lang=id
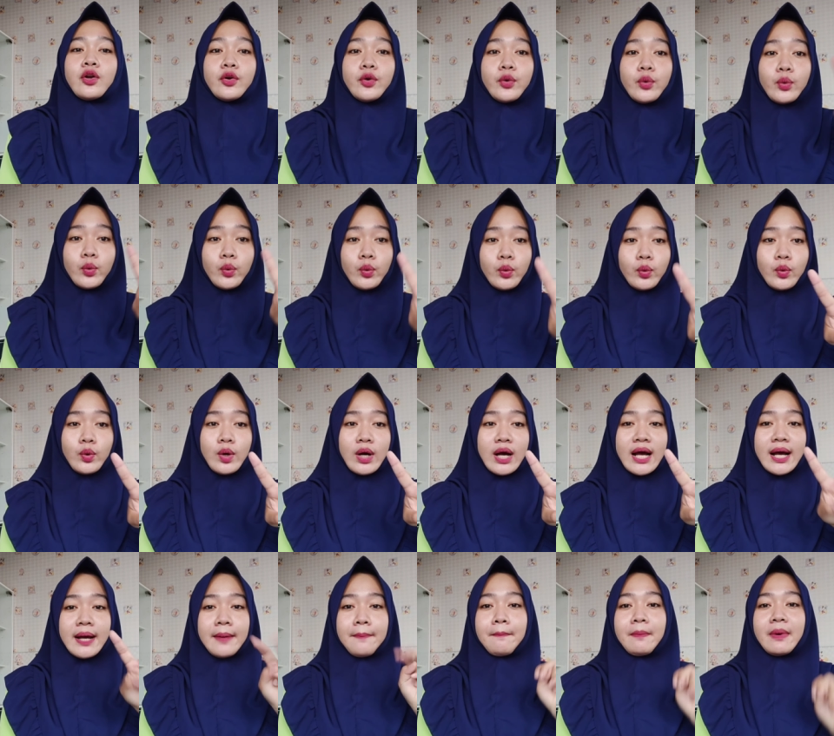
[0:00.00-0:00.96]

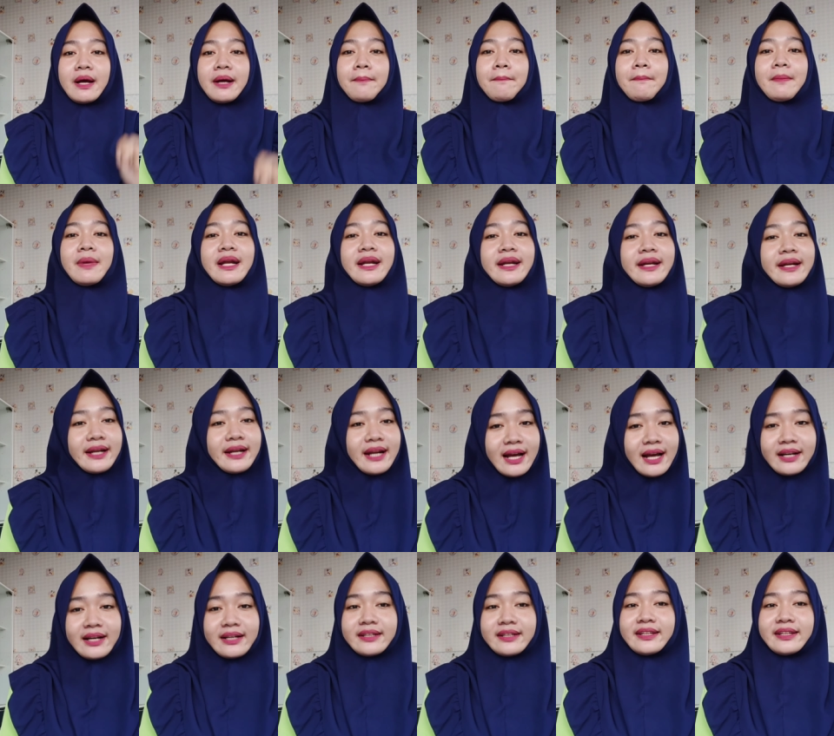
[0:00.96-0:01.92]
dua
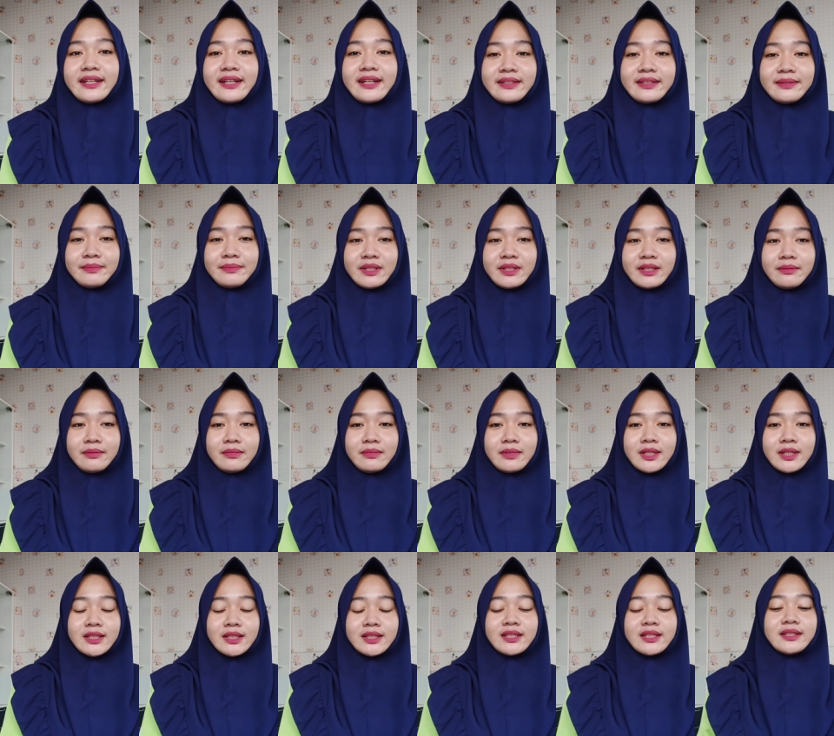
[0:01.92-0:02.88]
pemenang ya,
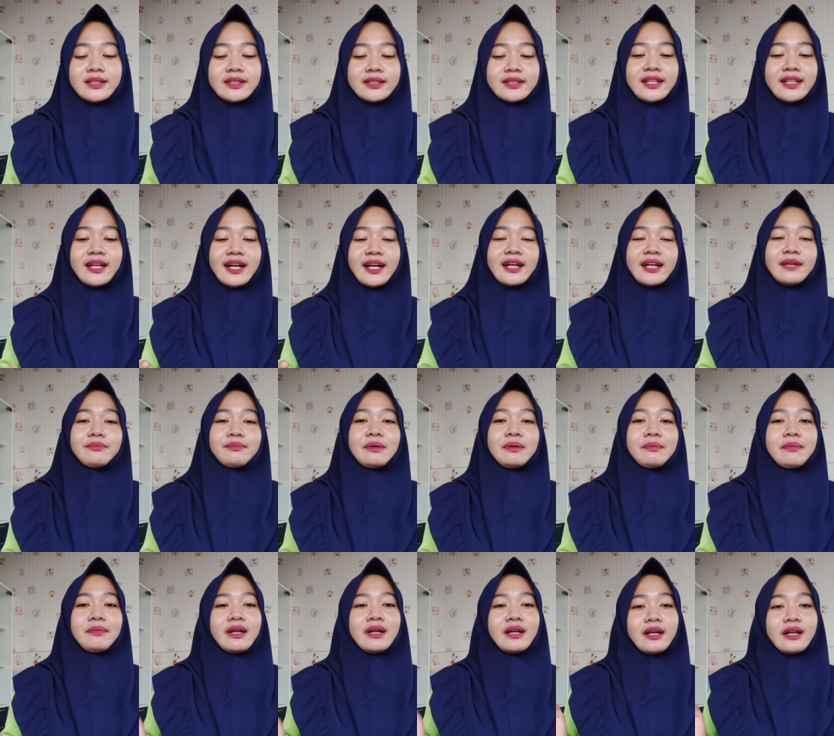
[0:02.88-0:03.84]
teman-teman. Dan
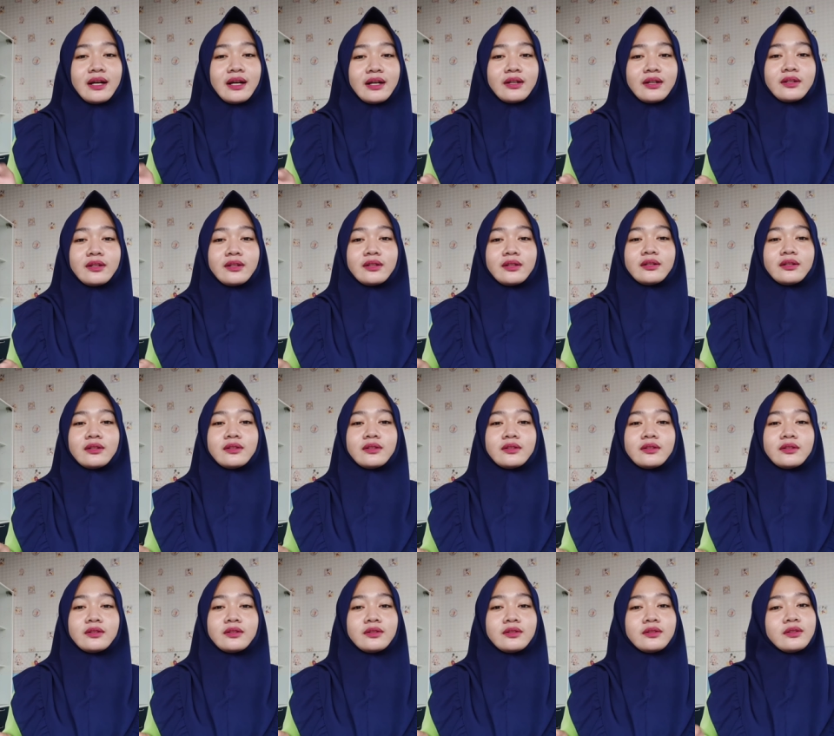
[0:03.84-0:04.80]
pemenang
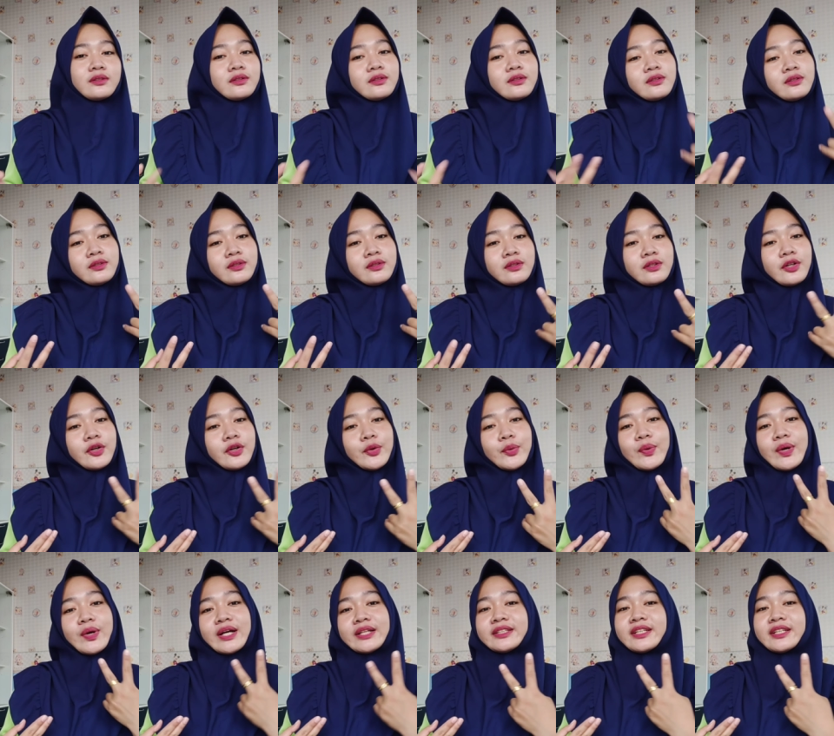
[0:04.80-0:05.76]

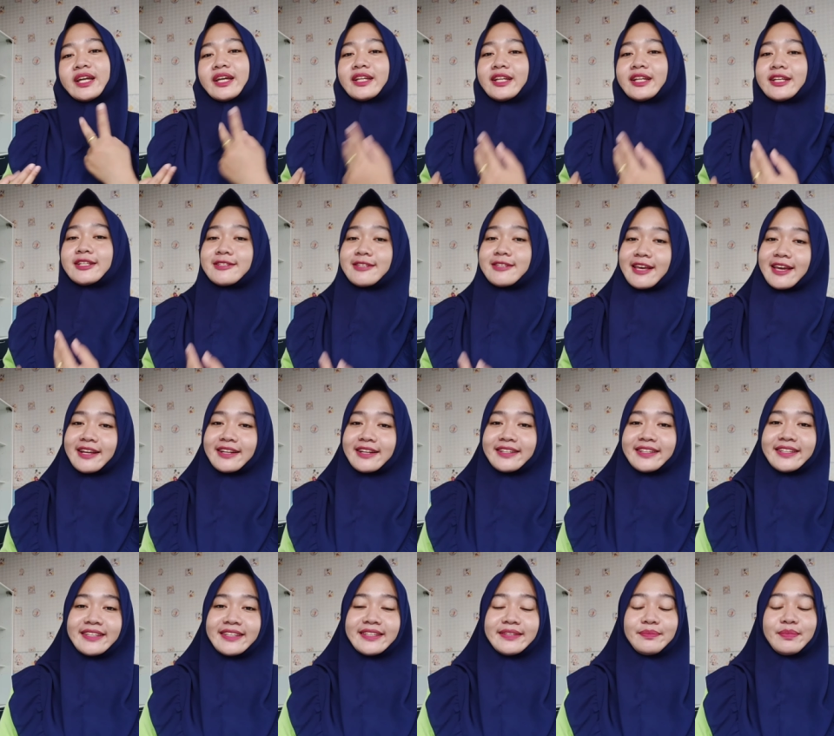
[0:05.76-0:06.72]
keduanya ini
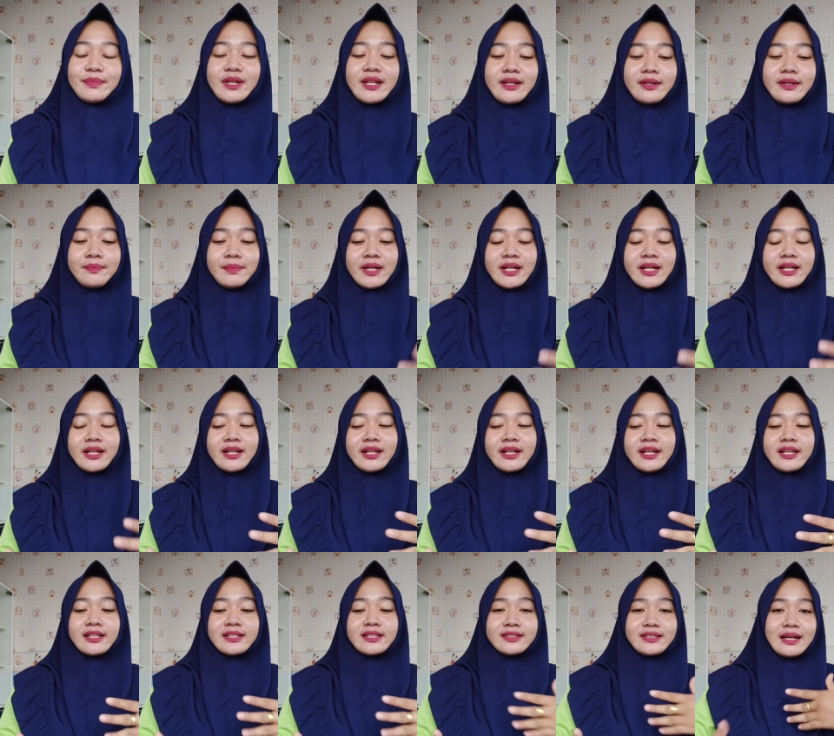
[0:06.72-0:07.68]
seri, benar-benar
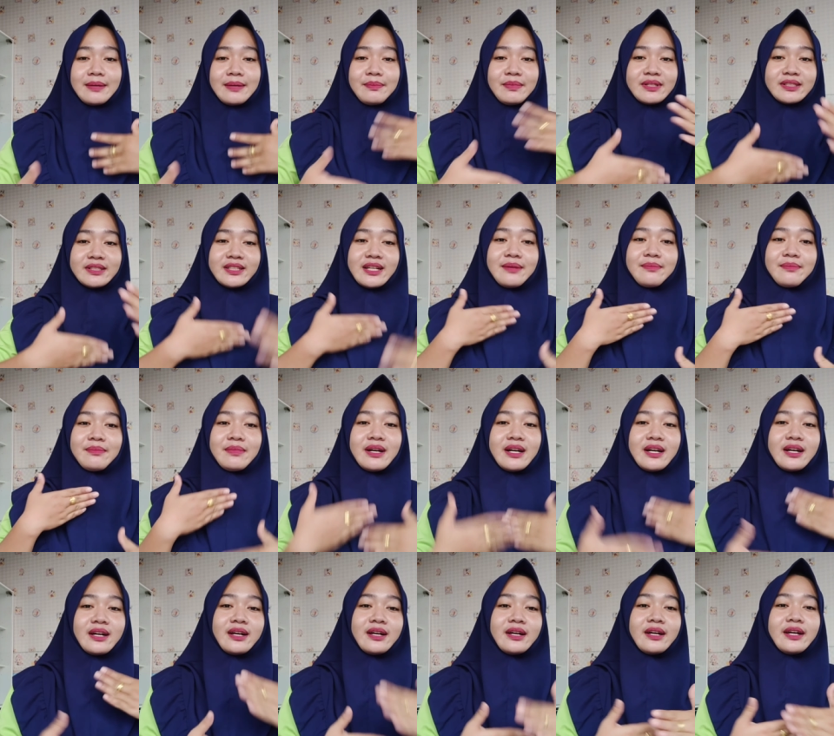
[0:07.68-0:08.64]

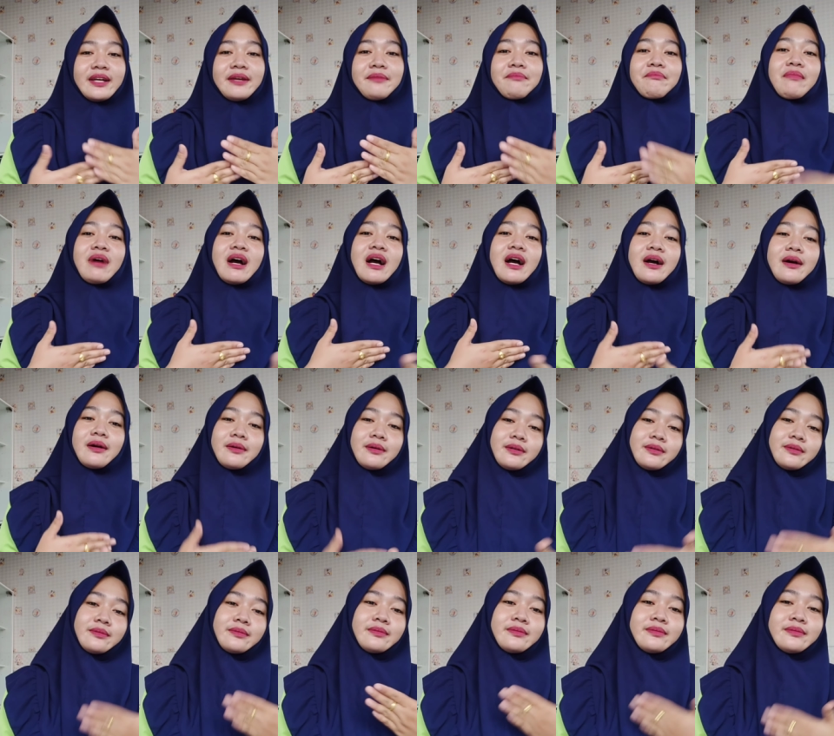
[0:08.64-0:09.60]
sama-sama imbang.
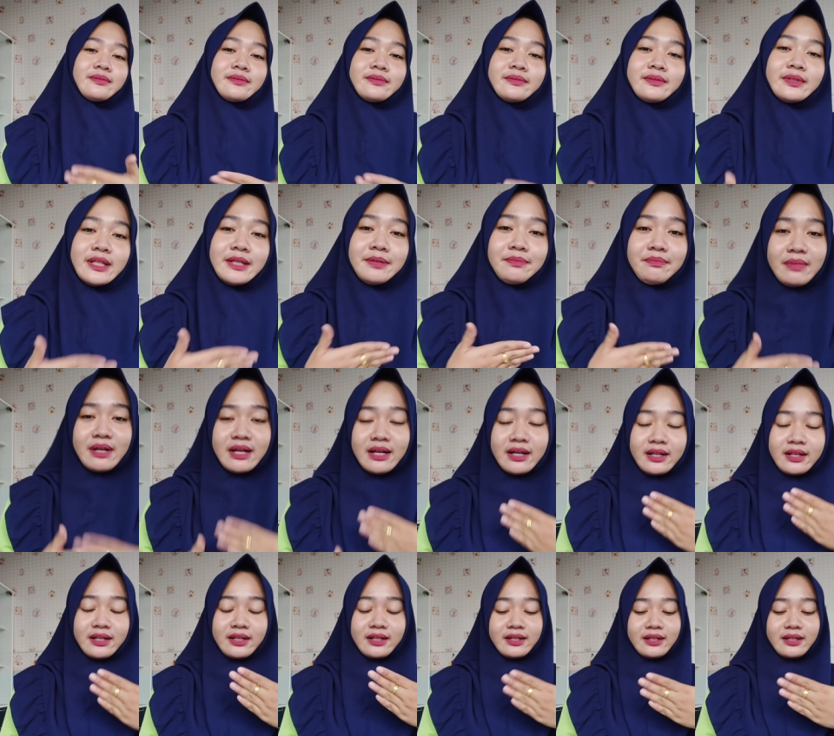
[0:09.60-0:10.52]
Imbang